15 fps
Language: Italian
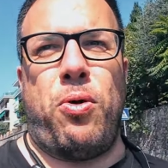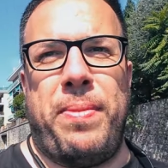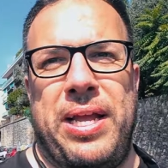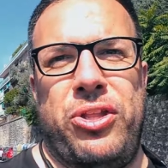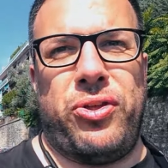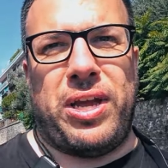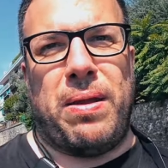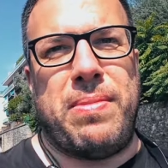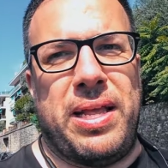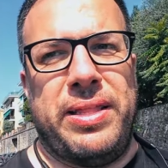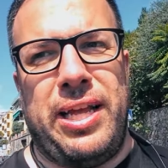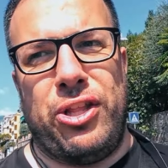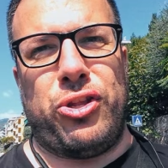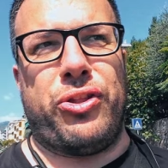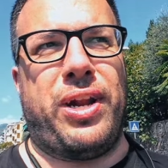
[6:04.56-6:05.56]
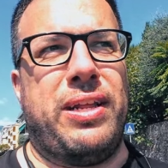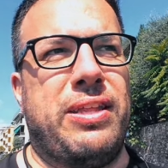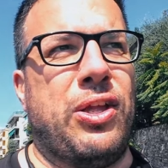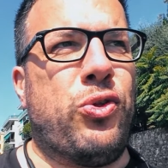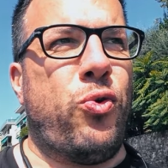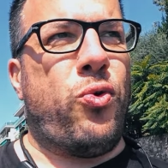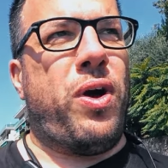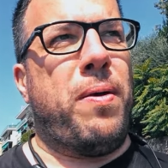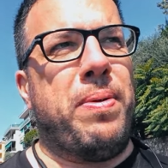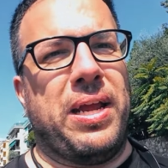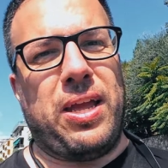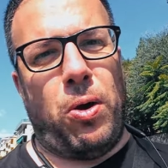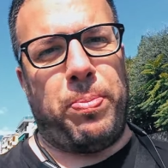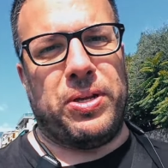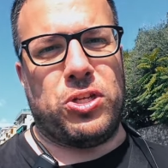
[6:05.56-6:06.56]
momento che mi ha detto 32
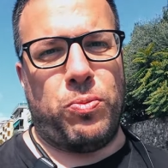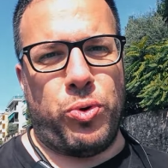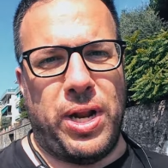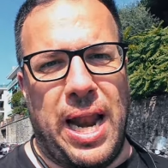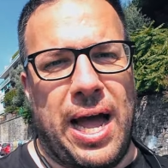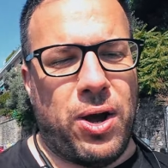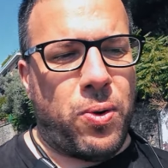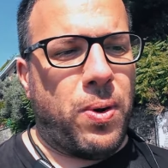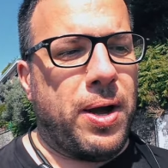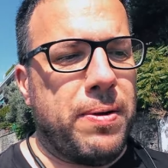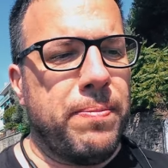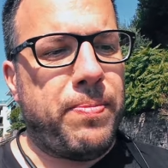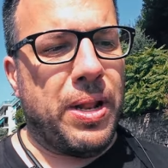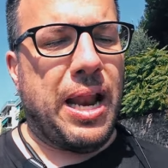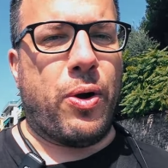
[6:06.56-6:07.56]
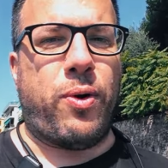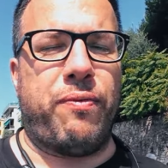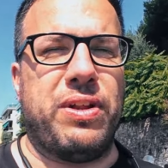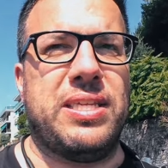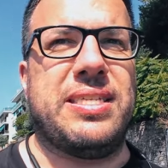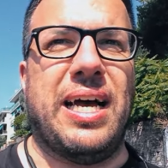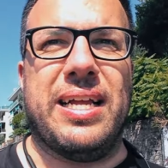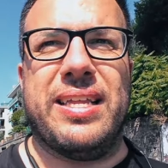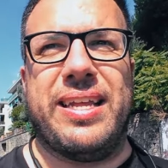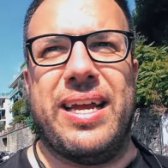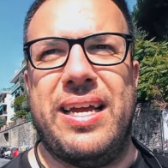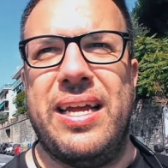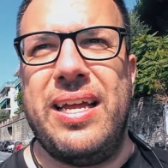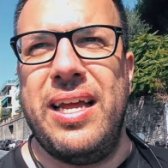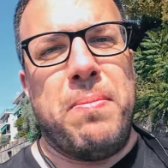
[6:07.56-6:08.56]
perché ho preso pure l'acqua l'acqua
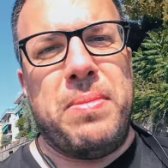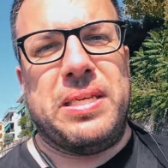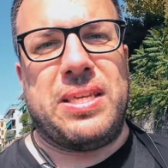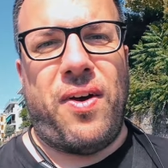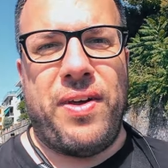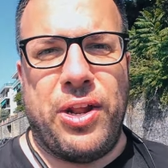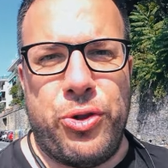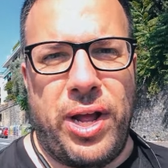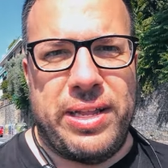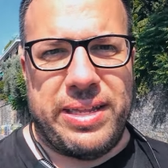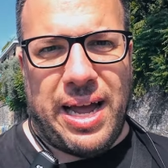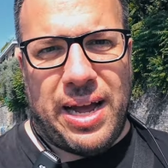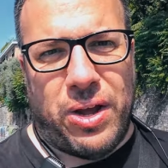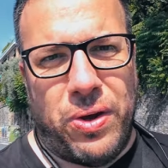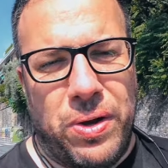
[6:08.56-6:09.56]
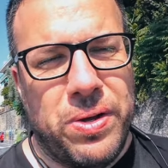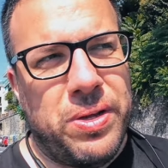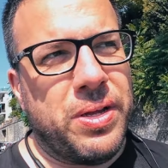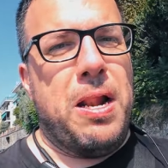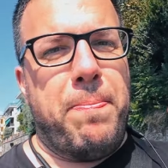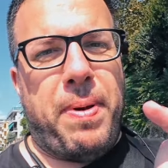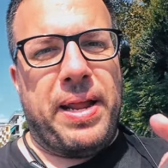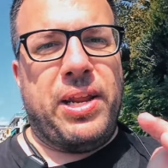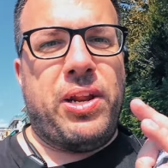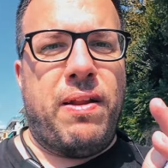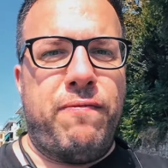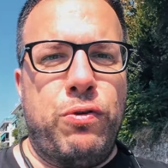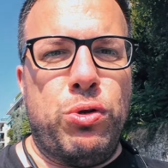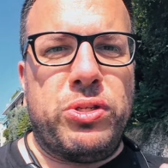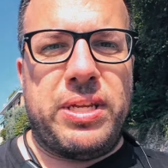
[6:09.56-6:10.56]
frizzante mi stava venendo un attacco il panino e
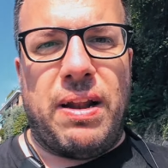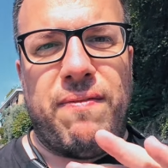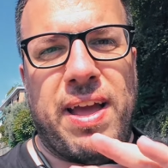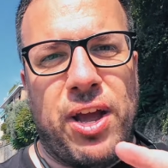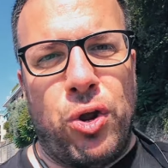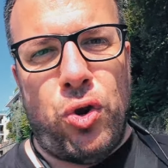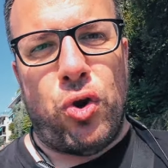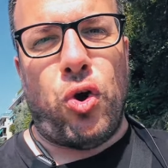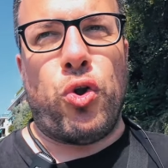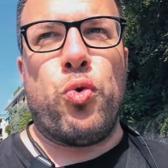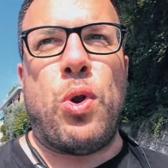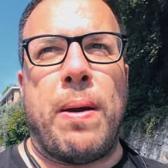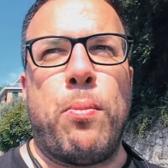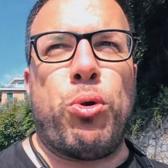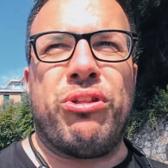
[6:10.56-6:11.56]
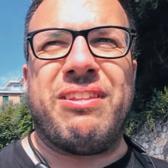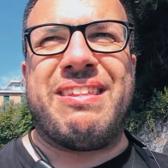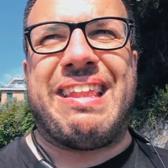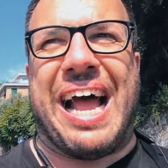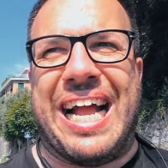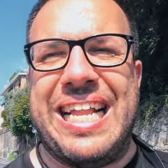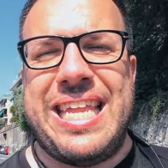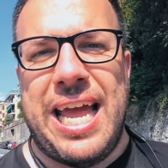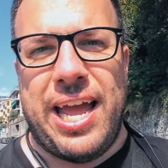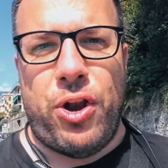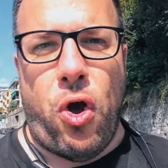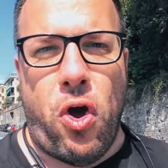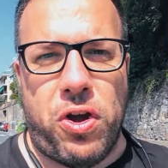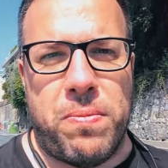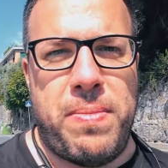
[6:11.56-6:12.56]
il wurstel vengono con una montagna
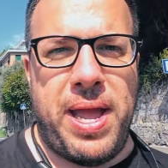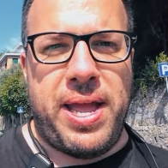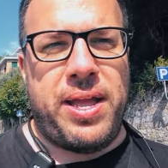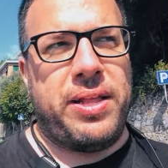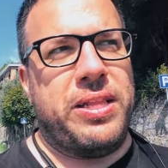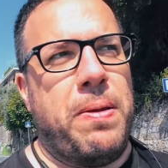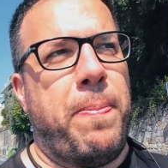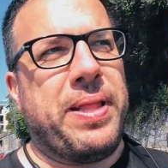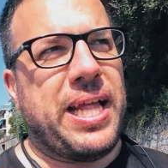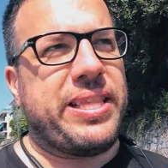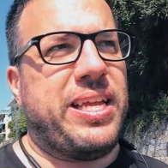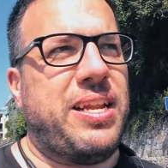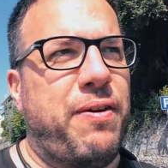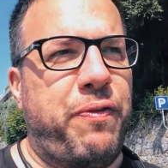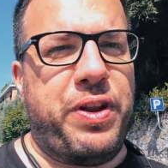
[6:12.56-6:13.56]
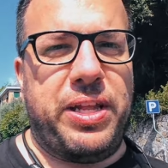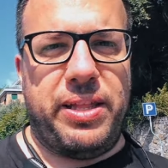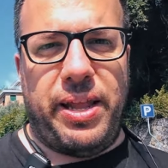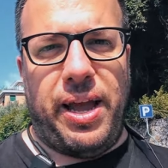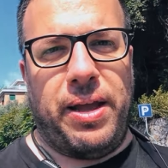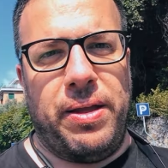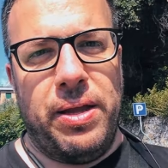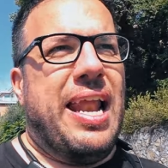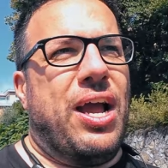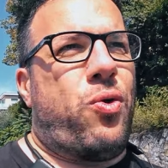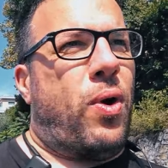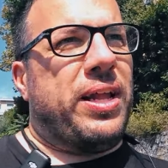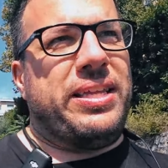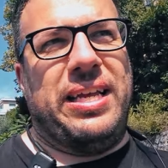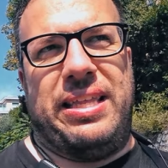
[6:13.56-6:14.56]
enorme di patatine fritte le
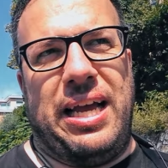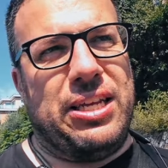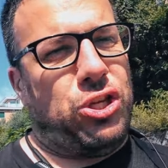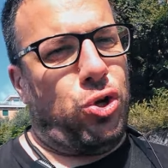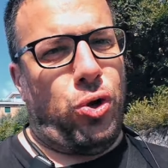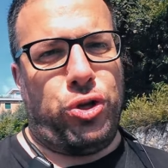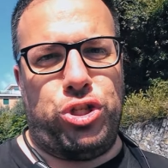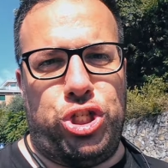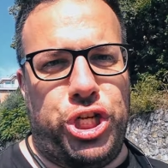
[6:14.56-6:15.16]
quantità sono